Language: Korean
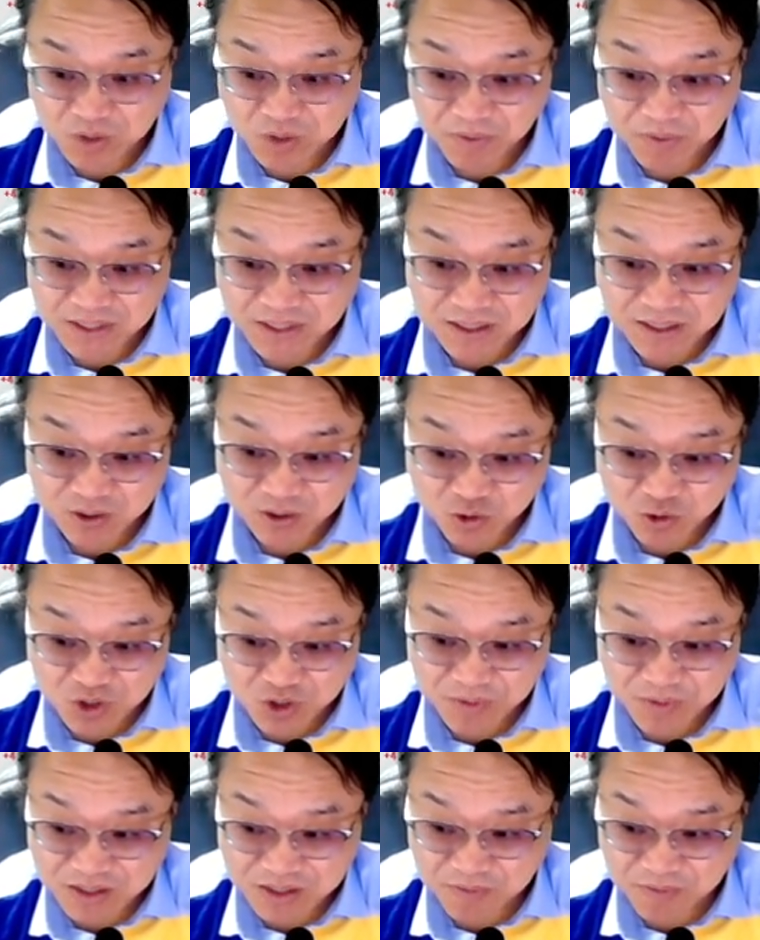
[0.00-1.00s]
자, 50%,
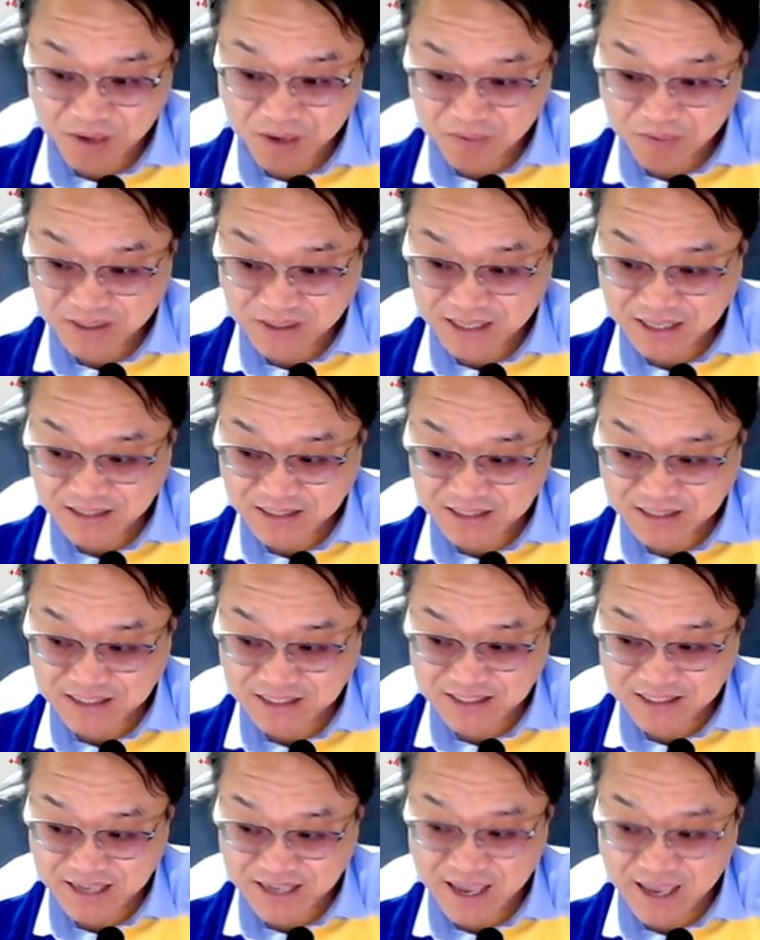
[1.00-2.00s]

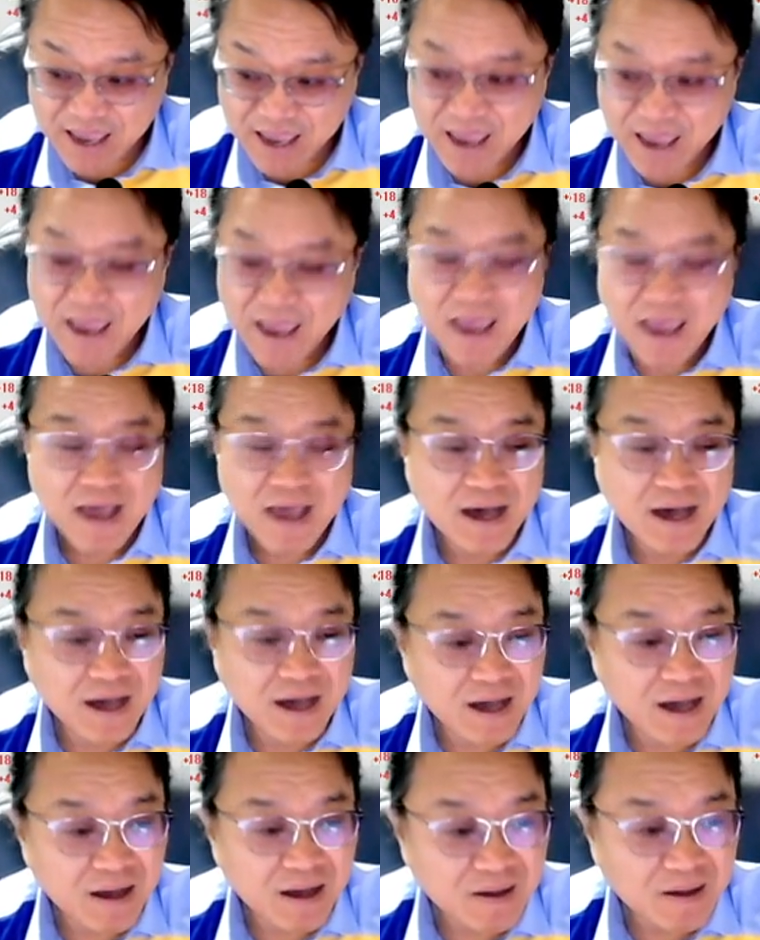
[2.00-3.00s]
61.8%의
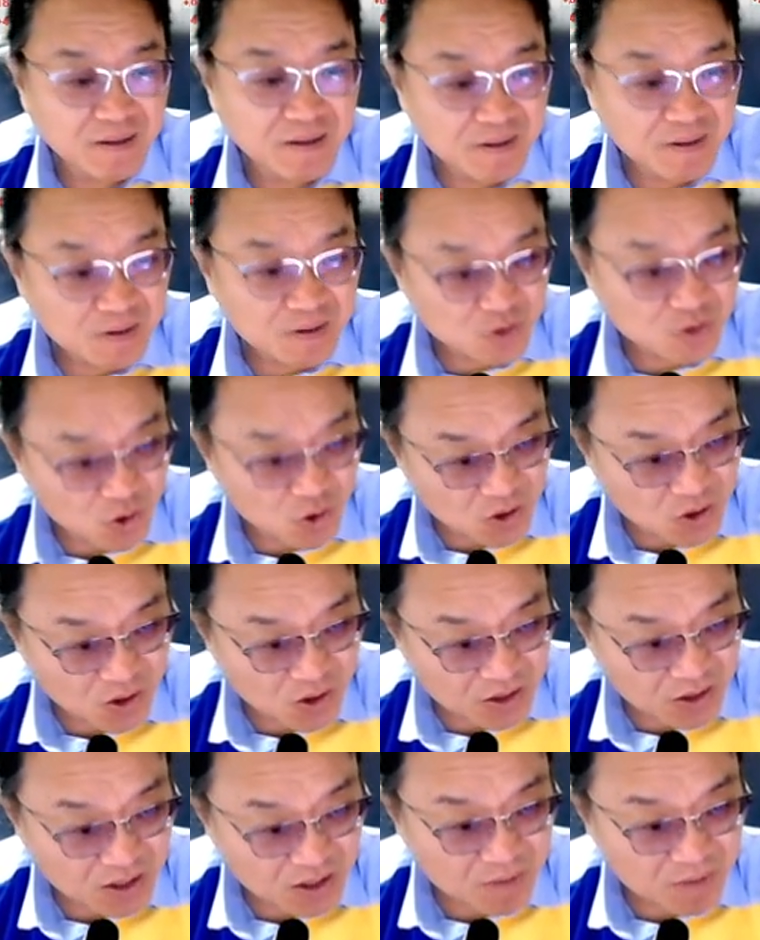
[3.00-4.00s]
아,
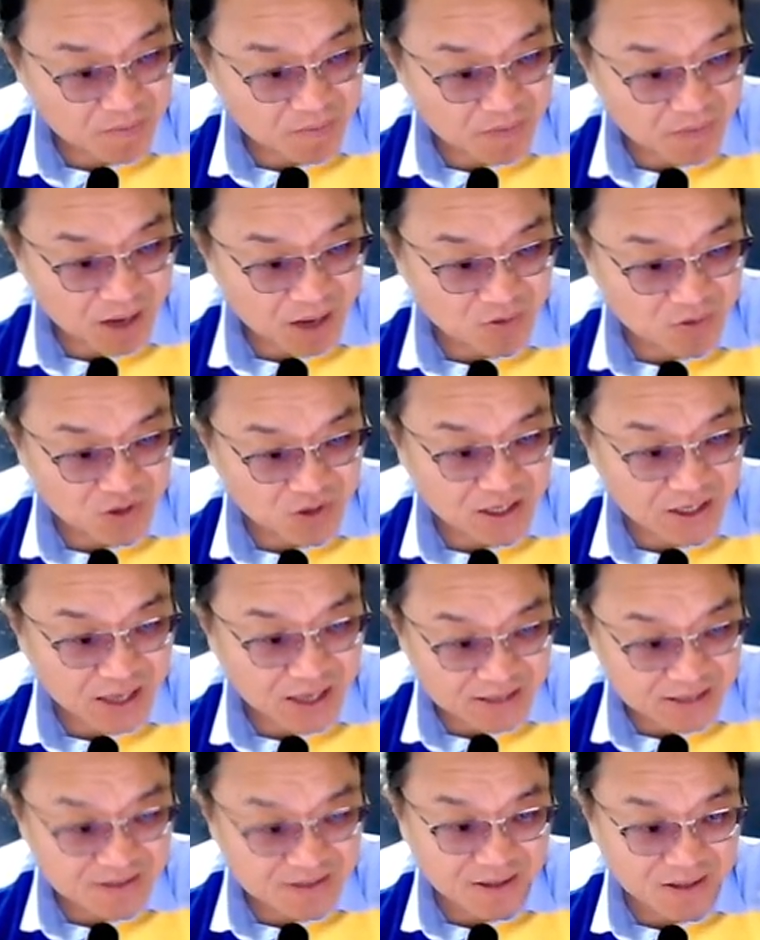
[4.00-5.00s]
조정을
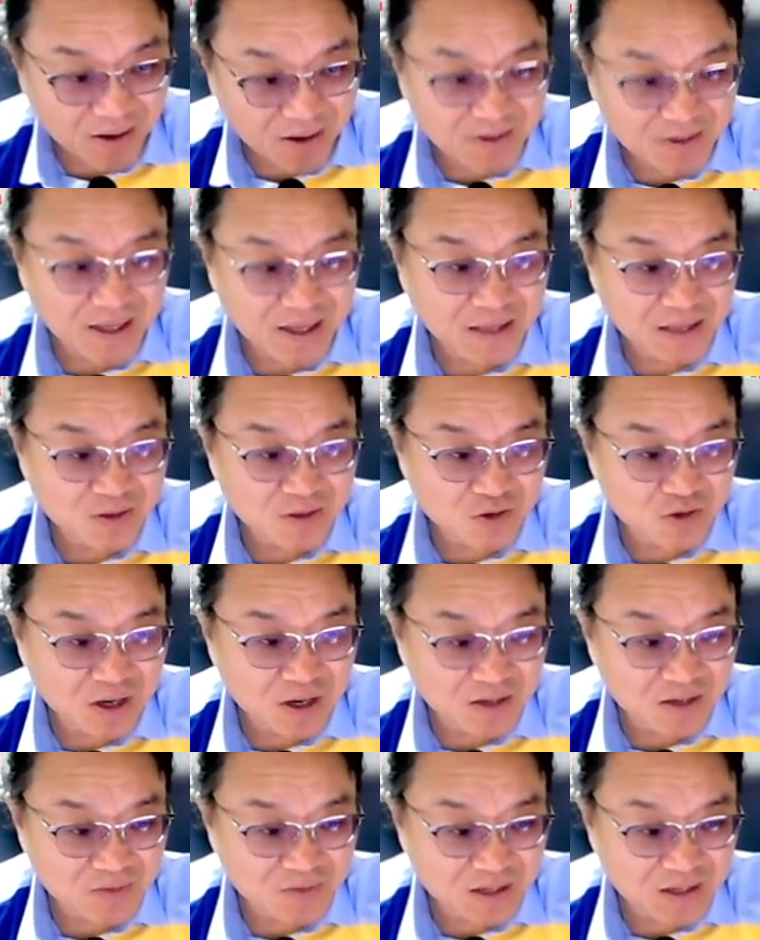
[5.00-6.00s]
마무리했을 때
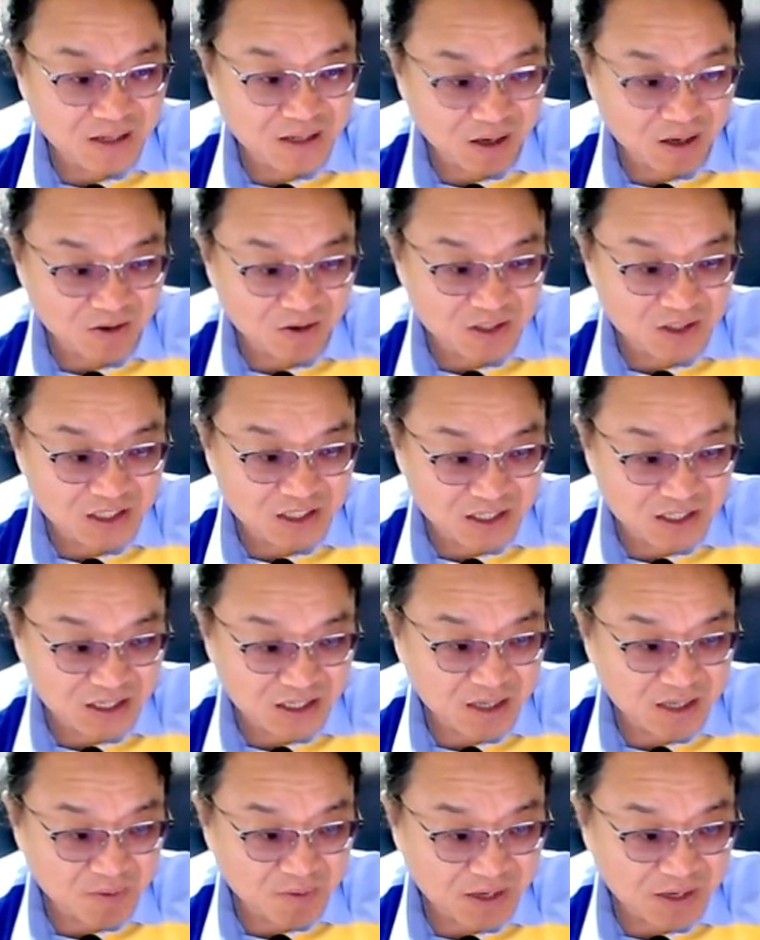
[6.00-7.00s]
어떠한 주가 흐름들이
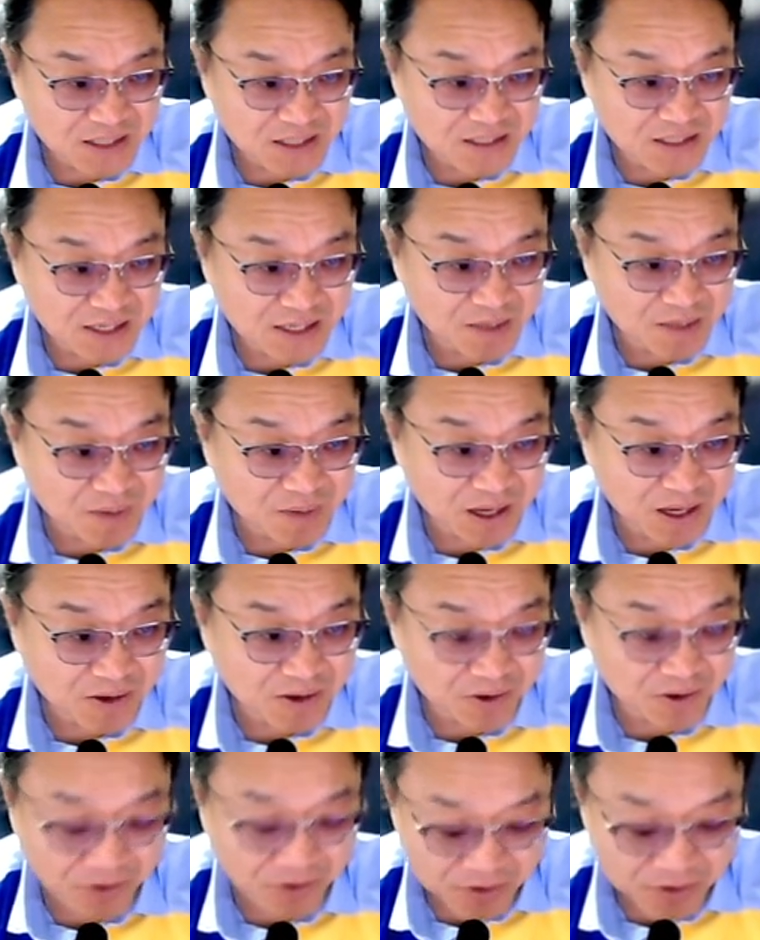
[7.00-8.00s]
나오는지 한번 같이
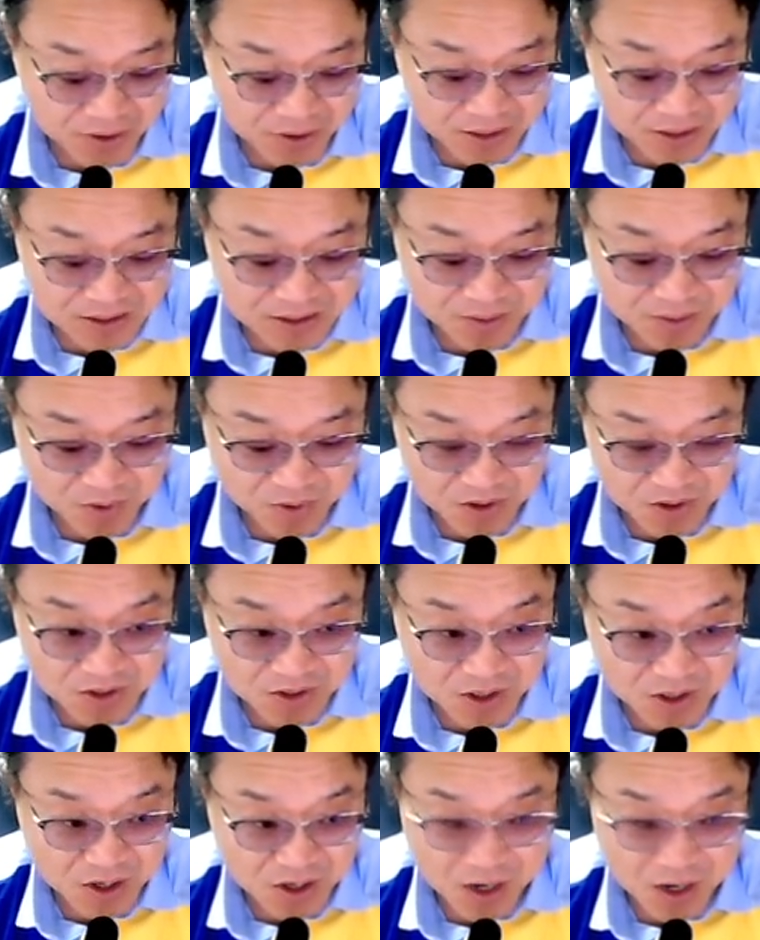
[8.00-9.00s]
챙겨봐요. 자,
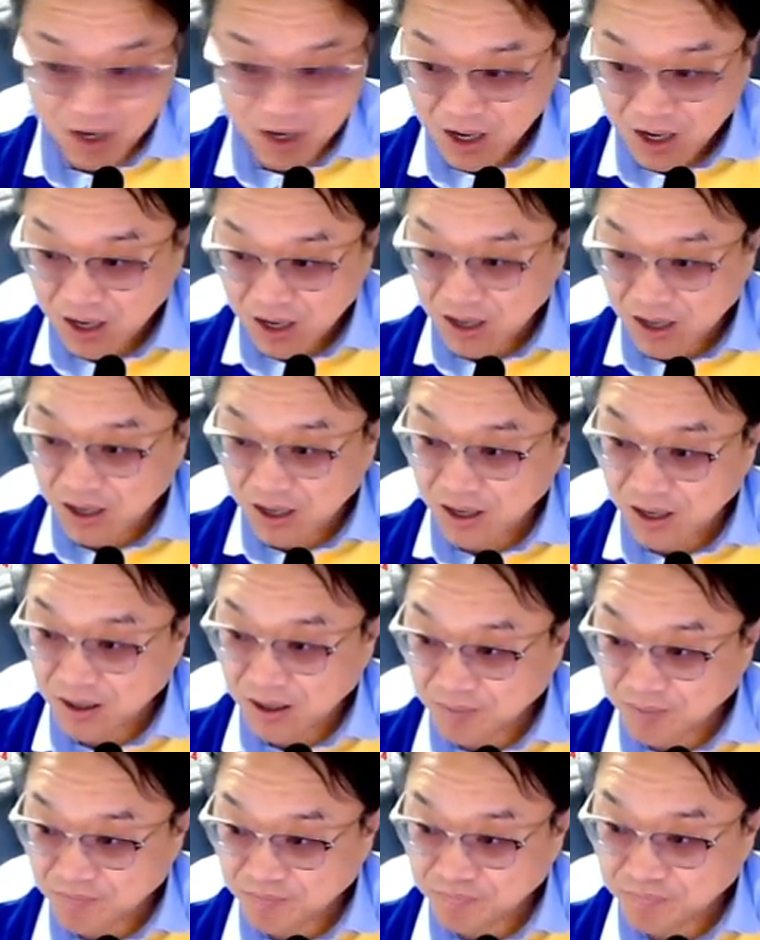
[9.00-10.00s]
먼저
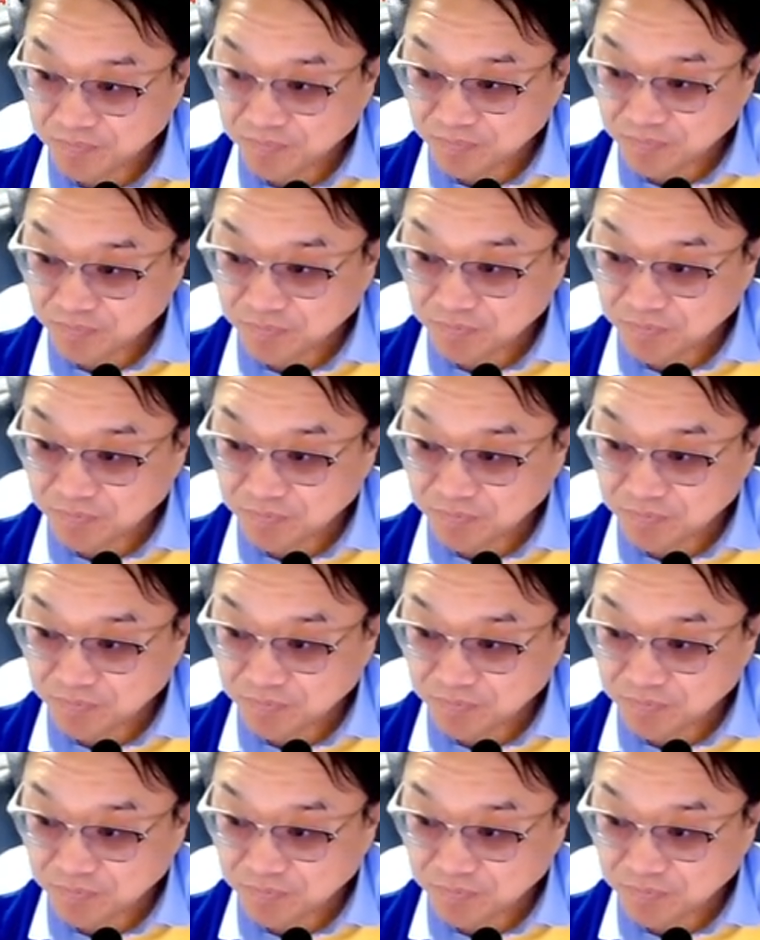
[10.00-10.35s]
아,